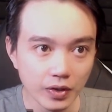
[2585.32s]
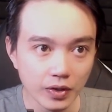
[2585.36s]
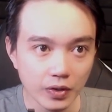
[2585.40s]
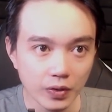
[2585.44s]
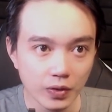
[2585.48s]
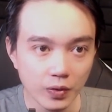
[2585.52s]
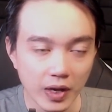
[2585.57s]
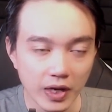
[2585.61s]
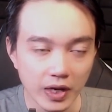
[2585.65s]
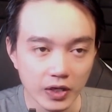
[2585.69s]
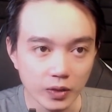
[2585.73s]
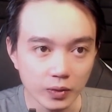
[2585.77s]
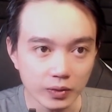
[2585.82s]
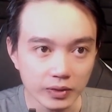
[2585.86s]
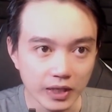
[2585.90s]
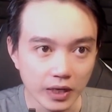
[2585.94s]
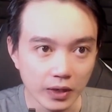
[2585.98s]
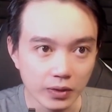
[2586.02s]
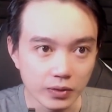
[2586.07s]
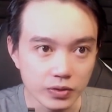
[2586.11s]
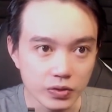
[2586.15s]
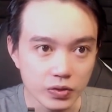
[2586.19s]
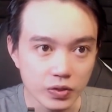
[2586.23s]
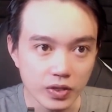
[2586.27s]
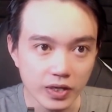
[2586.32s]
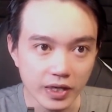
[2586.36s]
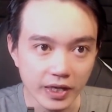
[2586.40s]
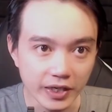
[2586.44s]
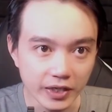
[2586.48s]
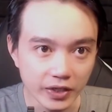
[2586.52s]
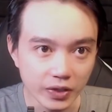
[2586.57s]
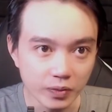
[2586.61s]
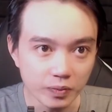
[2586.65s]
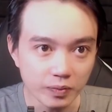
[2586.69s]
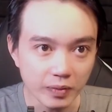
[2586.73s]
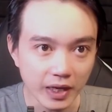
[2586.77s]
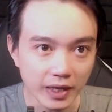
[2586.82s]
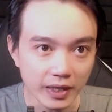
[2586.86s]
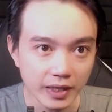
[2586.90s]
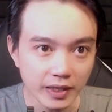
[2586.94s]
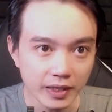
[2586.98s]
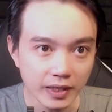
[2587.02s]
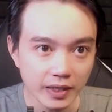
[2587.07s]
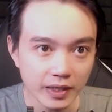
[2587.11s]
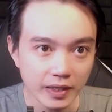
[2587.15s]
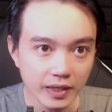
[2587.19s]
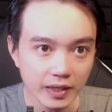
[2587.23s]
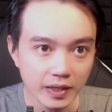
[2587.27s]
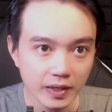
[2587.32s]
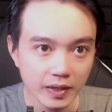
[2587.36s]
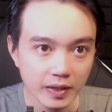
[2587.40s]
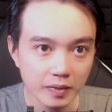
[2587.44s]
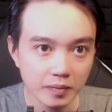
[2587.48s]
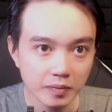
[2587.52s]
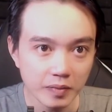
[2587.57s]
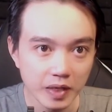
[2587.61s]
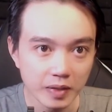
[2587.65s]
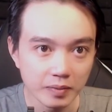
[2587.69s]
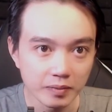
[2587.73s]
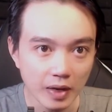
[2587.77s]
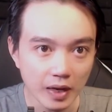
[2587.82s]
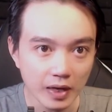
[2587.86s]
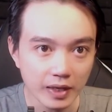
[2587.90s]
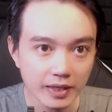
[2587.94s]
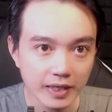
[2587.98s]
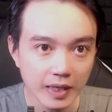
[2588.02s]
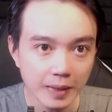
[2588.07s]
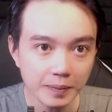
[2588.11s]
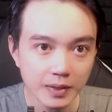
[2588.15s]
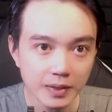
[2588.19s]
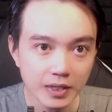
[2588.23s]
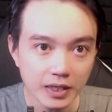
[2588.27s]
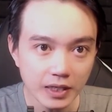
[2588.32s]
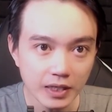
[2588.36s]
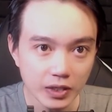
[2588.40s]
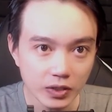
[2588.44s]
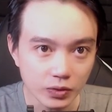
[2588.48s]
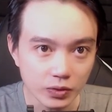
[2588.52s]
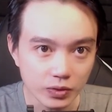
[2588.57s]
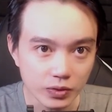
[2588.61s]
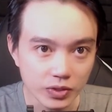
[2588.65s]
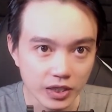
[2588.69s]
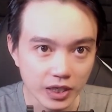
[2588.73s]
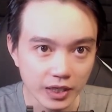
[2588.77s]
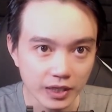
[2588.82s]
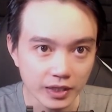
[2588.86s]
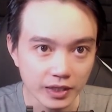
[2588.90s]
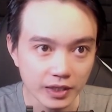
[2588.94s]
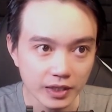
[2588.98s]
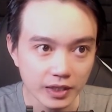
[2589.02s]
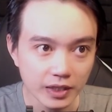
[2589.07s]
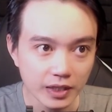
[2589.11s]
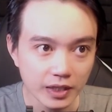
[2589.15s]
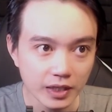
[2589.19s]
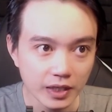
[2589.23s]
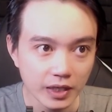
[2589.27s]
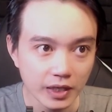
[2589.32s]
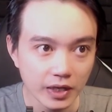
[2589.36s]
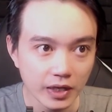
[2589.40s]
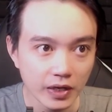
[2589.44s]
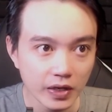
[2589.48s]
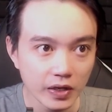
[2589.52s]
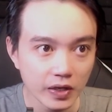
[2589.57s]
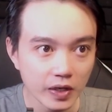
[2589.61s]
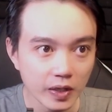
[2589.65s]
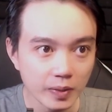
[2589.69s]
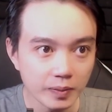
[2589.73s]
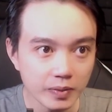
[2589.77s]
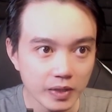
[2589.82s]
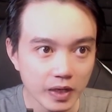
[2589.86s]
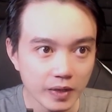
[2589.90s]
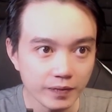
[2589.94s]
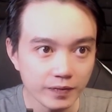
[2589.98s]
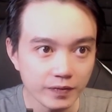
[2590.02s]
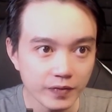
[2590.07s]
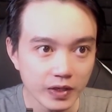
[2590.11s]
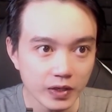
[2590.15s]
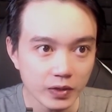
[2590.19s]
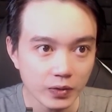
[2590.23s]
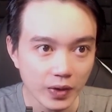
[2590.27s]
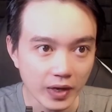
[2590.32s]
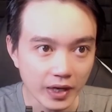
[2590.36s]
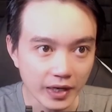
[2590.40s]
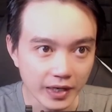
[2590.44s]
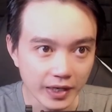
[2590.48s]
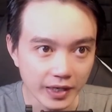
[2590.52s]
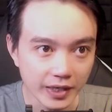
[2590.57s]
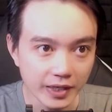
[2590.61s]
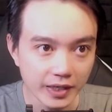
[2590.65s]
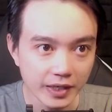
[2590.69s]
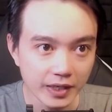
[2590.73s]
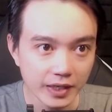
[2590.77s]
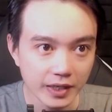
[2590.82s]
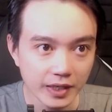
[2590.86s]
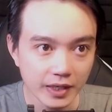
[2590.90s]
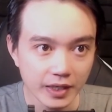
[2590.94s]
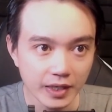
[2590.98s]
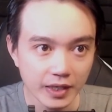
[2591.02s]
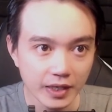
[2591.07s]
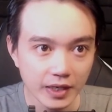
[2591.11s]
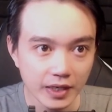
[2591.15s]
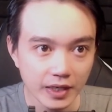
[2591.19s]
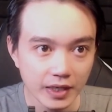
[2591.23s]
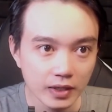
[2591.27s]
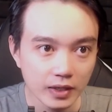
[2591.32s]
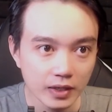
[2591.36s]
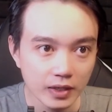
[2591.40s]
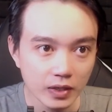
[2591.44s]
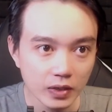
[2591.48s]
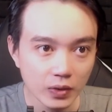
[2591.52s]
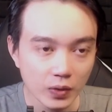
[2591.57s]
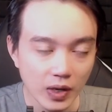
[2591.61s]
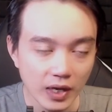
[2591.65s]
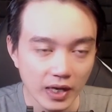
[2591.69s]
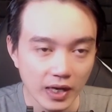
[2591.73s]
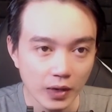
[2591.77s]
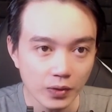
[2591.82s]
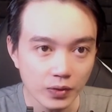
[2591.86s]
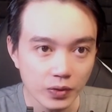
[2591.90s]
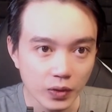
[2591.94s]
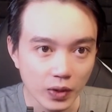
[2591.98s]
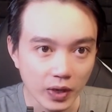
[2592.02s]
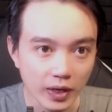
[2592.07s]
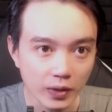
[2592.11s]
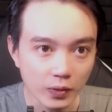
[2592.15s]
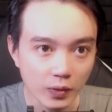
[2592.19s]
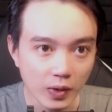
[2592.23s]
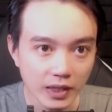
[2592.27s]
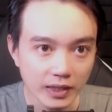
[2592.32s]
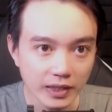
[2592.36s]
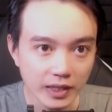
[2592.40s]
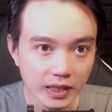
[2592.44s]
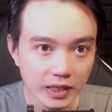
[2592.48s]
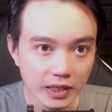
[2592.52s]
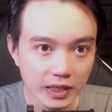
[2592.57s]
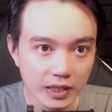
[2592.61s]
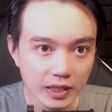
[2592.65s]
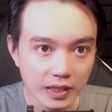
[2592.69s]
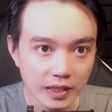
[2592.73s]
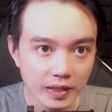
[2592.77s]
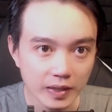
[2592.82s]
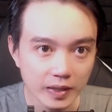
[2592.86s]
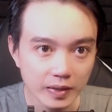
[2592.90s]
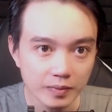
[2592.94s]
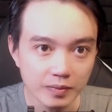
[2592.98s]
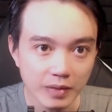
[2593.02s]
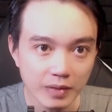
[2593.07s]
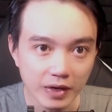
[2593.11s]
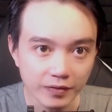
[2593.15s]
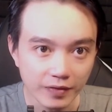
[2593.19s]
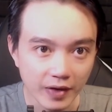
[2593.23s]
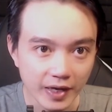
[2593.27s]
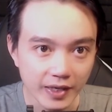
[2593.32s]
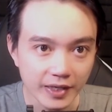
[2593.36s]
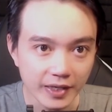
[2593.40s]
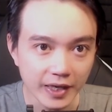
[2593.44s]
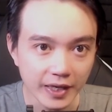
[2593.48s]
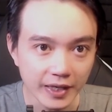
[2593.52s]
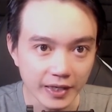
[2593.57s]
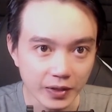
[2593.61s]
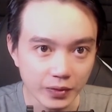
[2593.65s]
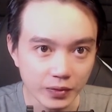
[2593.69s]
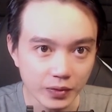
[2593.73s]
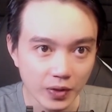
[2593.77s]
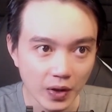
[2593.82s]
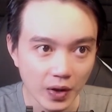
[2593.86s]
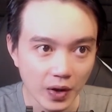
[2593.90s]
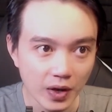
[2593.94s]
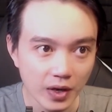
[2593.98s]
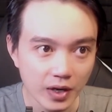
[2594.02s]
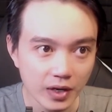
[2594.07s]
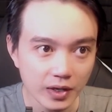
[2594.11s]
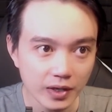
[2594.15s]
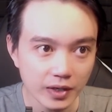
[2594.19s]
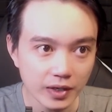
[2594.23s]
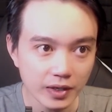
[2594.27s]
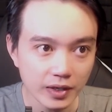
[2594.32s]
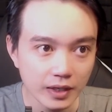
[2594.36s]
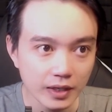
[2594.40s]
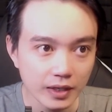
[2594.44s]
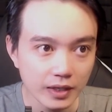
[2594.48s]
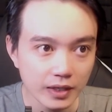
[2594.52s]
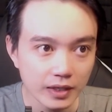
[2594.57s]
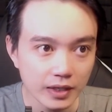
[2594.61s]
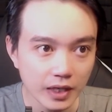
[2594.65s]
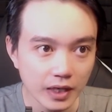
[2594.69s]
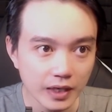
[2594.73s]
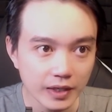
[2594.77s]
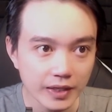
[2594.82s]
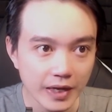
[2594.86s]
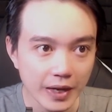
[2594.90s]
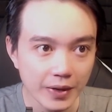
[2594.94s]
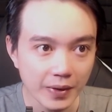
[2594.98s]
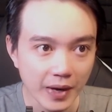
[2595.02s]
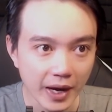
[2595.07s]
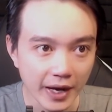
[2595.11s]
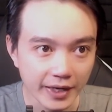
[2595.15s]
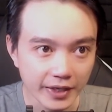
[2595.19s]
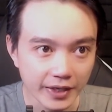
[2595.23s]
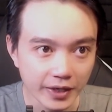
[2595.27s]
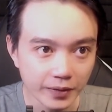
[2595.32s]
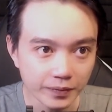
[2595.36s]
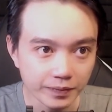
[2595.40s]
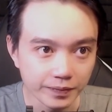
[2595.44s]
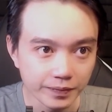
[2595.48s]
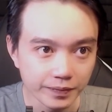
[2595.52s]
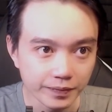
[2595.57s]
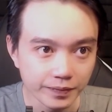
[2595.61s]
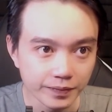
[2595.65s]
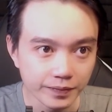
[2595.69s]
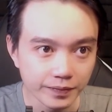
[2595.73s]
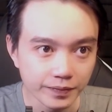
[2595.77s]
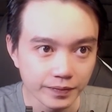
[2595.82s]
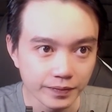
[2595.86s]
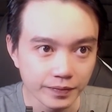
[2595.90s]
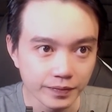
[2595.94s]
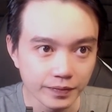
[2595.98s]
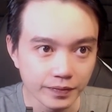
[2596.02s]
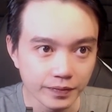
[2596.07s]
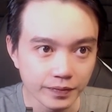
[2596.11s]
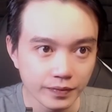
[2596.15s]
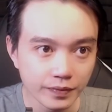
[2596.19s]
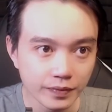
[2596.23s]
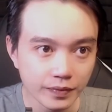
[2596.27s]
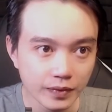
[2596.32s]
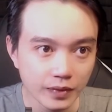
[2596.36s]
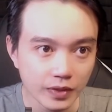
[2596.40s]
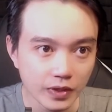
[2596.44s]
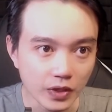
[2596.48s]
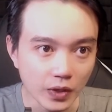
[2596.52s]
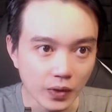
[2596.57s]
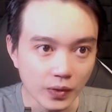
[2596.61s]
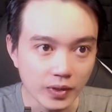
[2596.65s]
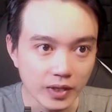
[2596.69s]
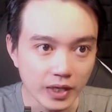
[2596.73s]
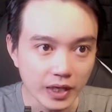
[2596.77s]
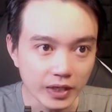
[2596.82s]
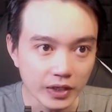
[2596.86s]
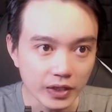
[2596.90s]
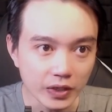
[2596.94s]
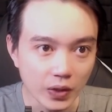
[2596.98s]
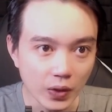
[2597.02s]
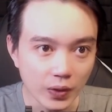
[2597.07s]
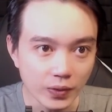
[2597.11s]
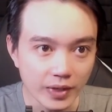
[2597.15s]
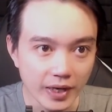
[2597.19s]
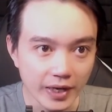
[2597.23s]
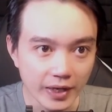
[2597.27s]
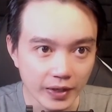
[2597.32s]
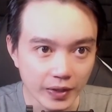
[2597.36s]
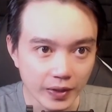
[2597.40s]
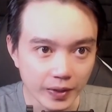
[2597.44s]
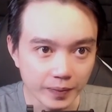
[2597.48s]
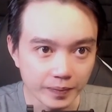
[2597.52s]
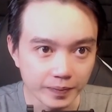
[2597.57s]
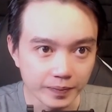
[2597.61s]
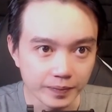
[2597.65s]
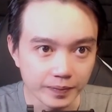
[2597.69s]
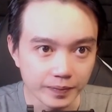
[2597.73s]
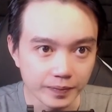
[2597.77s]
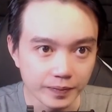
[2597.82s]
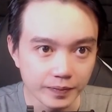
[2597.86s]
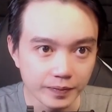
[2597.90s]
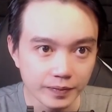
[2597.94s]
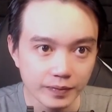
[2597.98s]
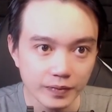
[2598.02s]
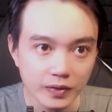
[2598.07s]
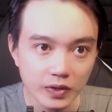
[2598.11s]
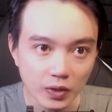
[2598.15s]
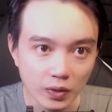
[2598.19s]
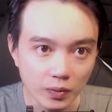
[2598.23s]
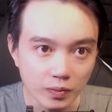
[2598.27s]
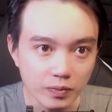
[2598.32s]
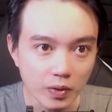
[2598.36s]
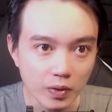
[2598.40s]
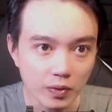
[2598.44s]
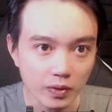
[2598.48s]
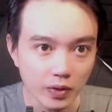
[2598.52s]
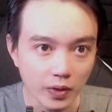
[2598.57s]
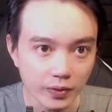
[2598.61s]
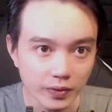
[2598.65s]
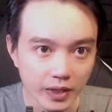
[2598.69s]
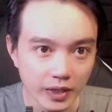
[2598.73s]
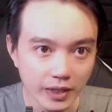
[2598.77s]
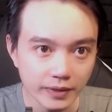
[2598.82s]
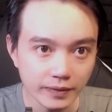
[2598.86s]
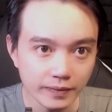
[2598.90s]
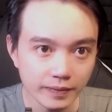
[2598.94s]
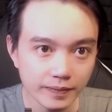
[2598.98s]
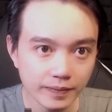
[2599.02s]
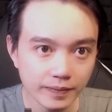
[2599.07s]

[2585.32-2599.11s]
Quan cục đầu xuất hiện dũng mãnh, mình mặc giáp chiến cũ sần, lớm đớm vết hoen gỉ, khoác áo choàng quá thắt lưng bằng vải dày nâu đỏ, chân đeo hài cong, chỗ cần cổ đen ngòm thủng một lỗ lớn.